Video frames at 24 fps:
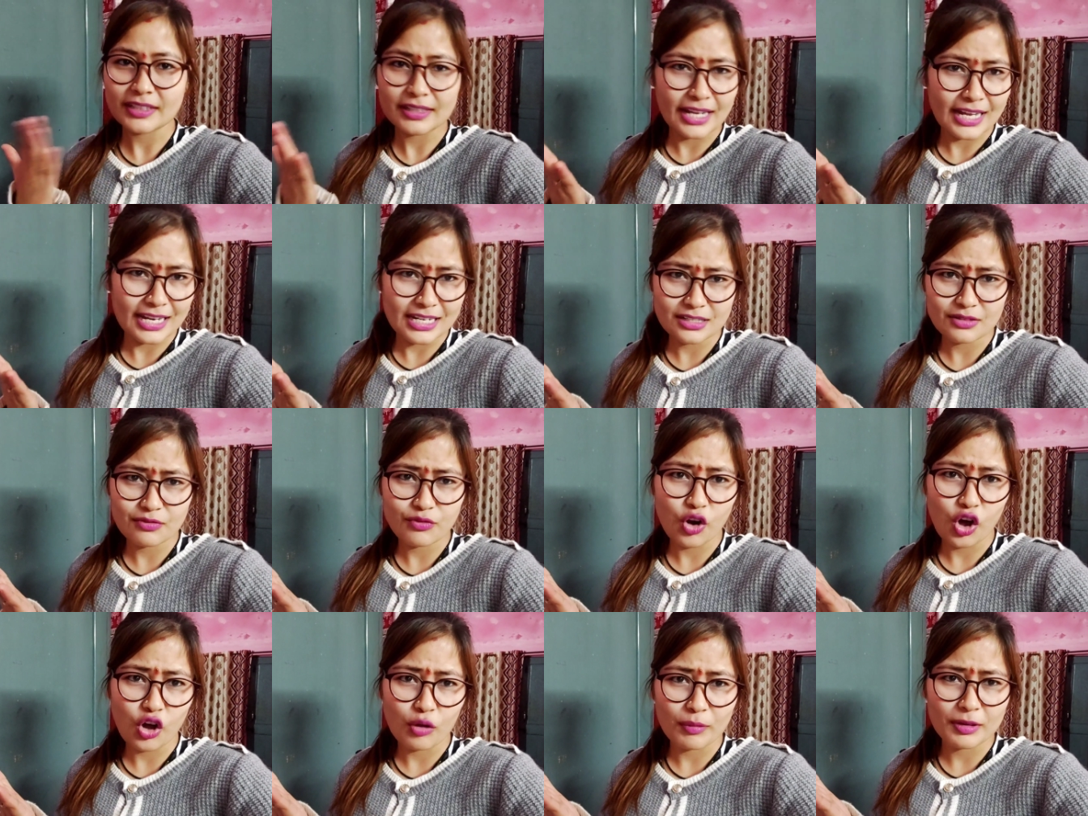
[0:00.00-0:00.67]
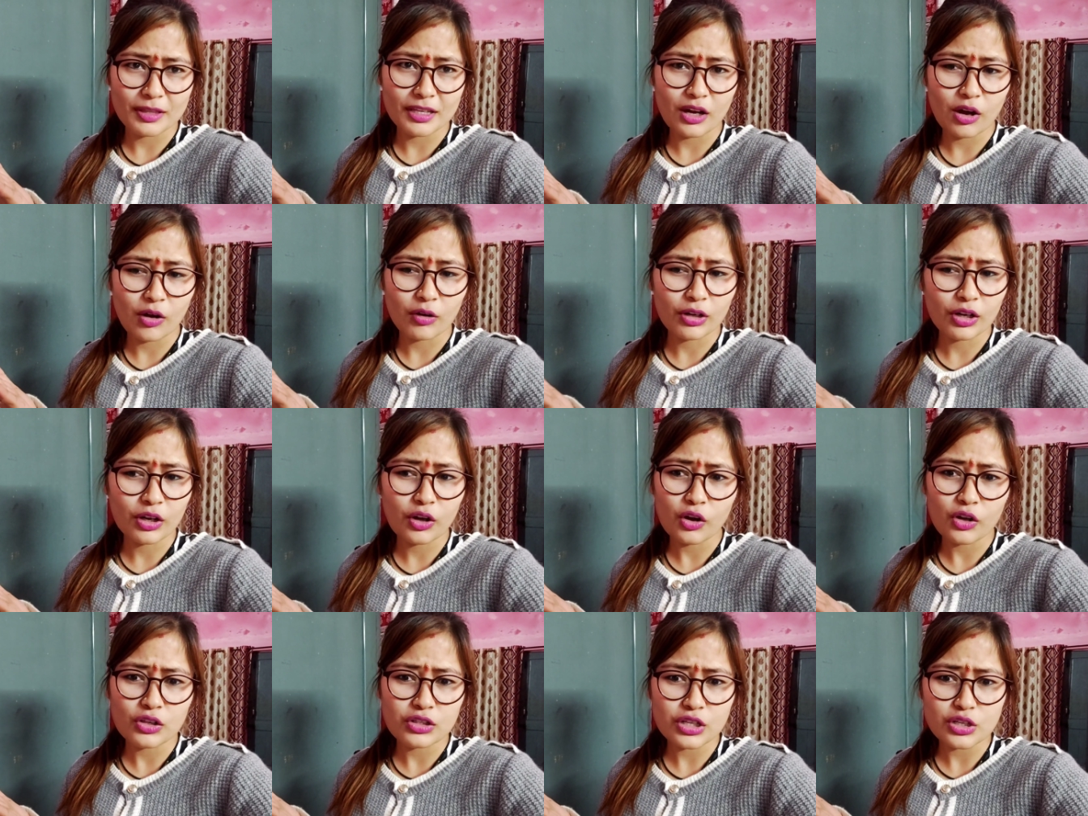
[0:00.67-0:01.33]
नेक्स्ट ब्लॉग में
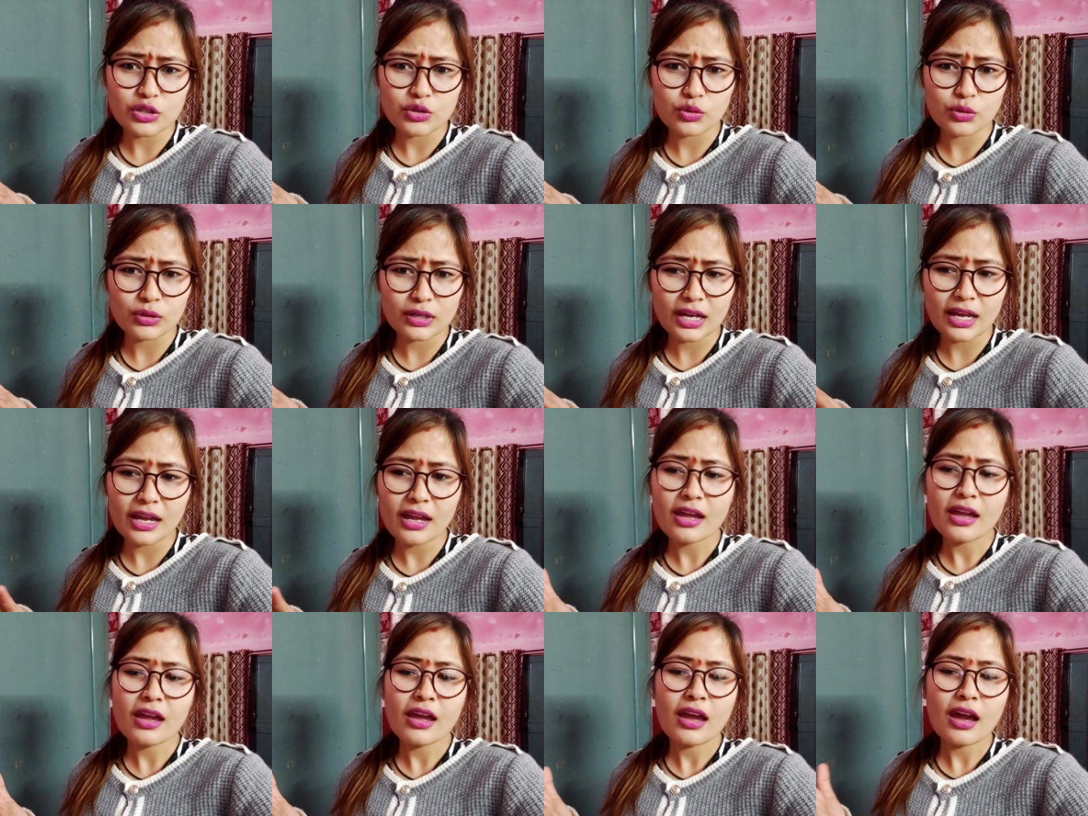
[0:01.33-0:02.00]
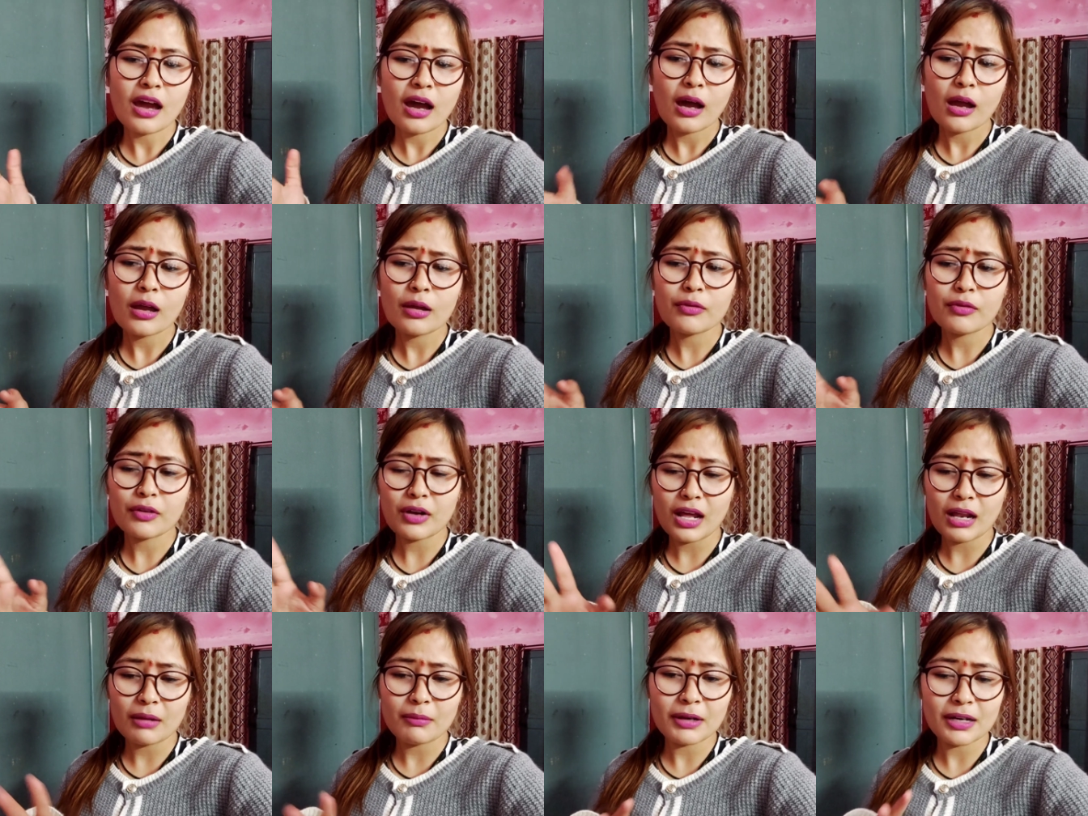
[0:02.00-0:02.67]
दिखाऊंगी कौन सा सूट है अभी
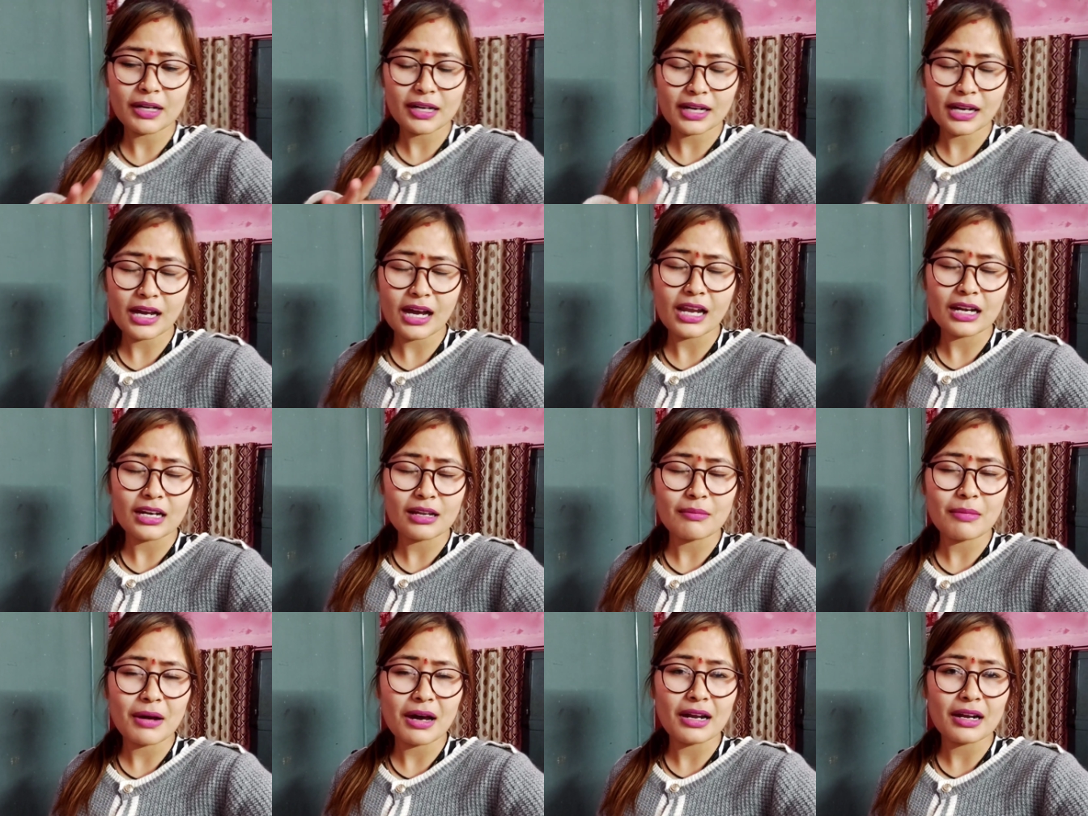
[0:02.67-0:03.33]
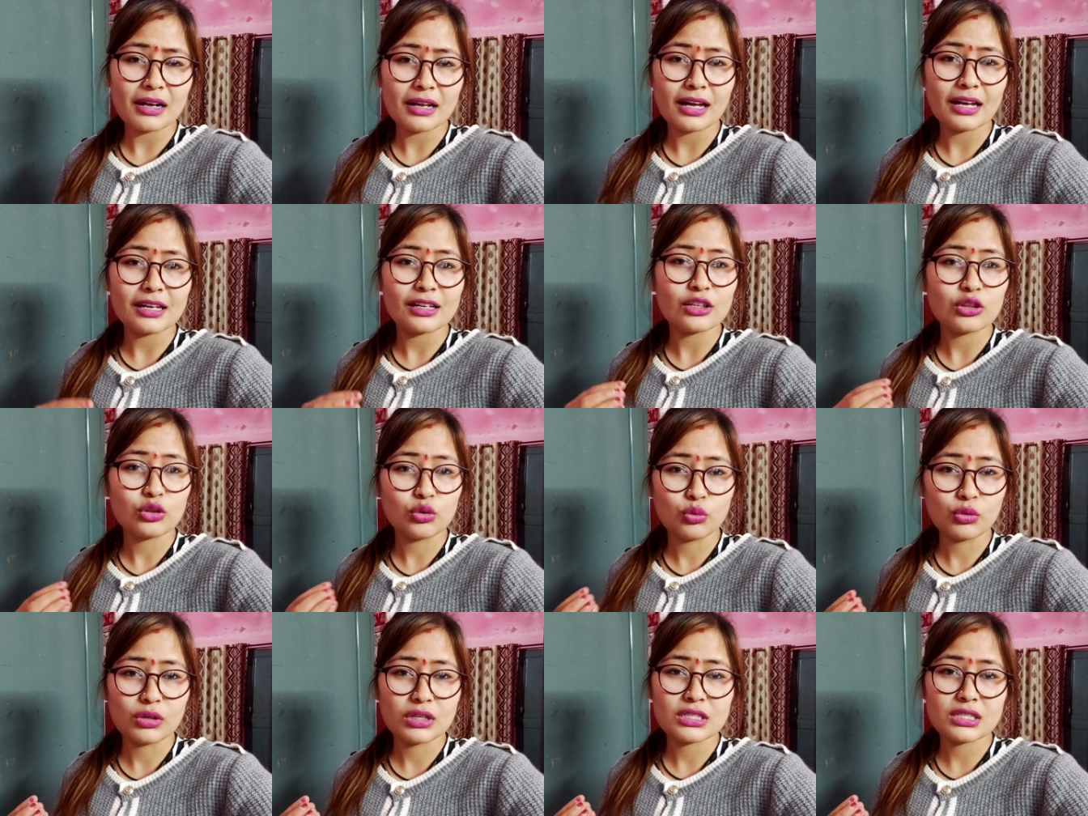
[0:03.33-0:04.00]
फिलहाल मैंने निकाल के बाहर रखा है कि
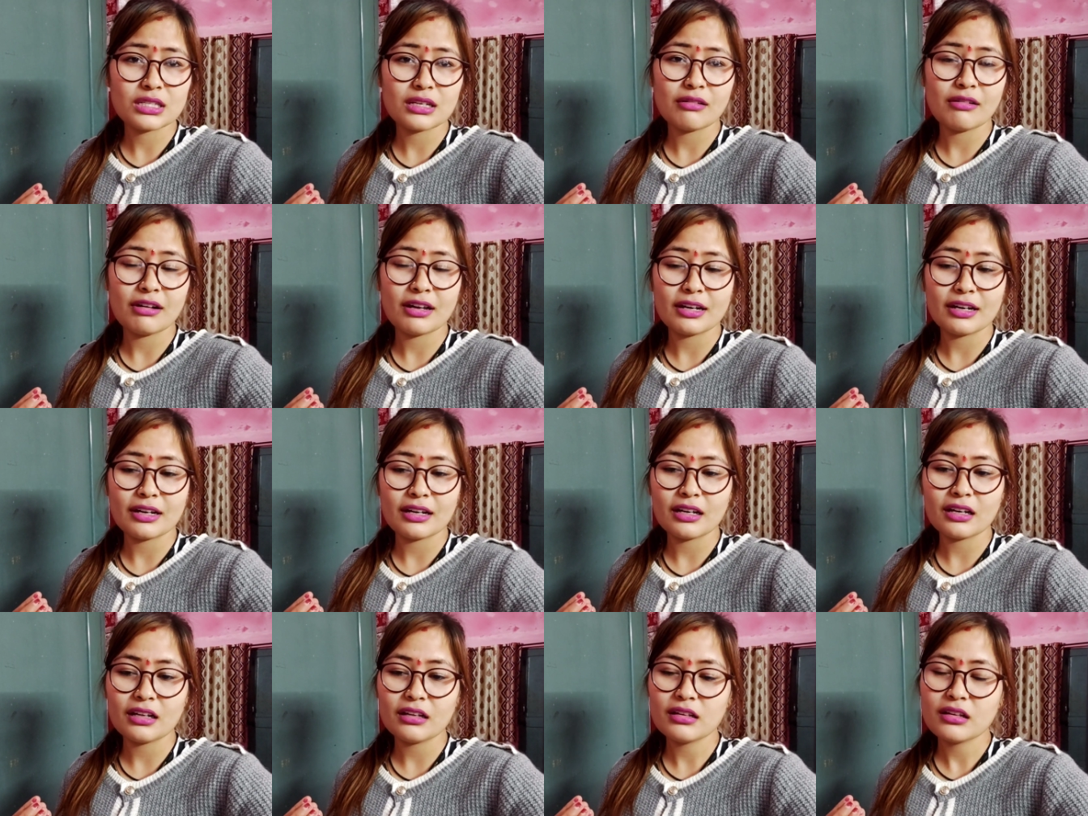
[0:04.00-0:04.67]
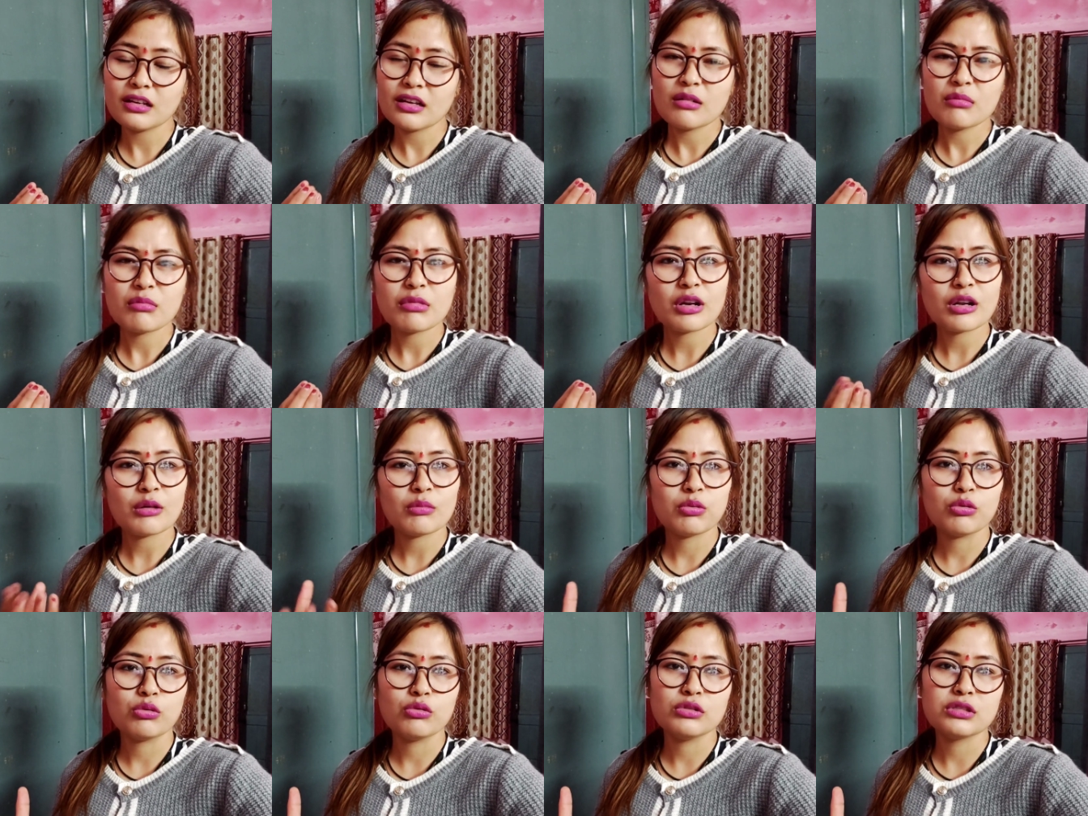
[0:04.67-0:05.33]
दूंगी सिलवाने के लिए तो
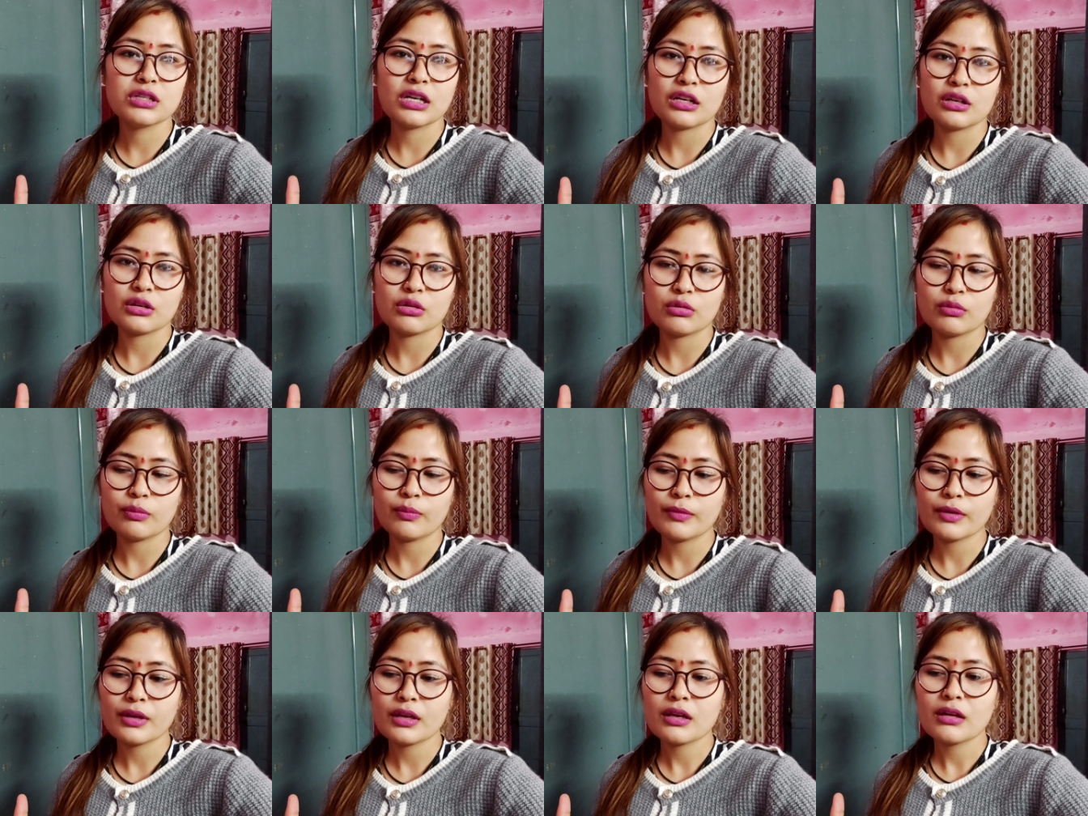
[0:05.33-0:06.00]
मैं भूल जा रही हूँ